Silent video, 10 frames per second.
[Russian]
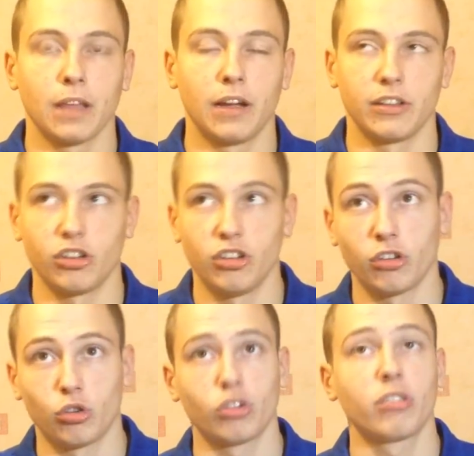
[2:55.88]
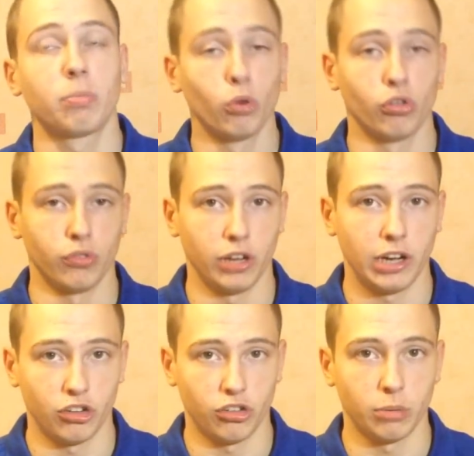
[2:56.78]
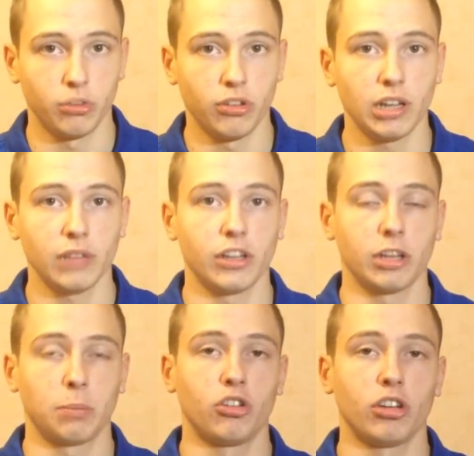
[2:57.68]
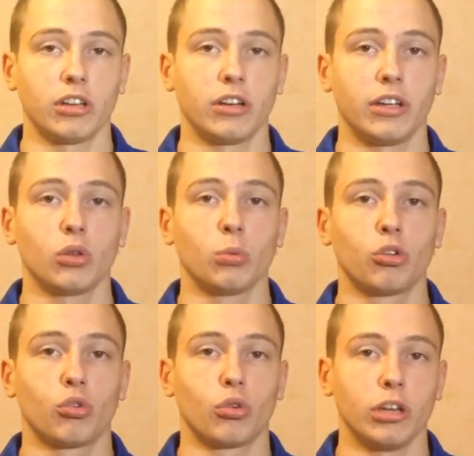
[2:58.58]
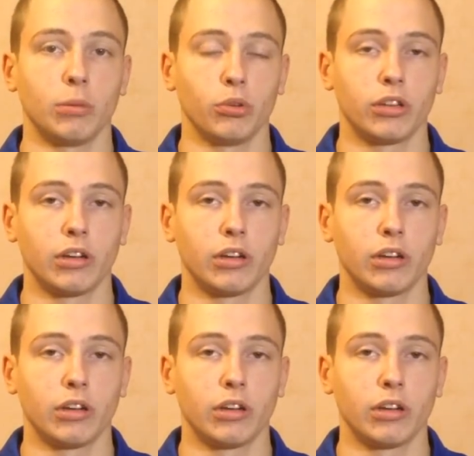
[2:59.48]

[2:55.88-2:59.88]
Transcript: а, точнее за счет использования качественных материалов в данных перчатках, я думаю, что руке будет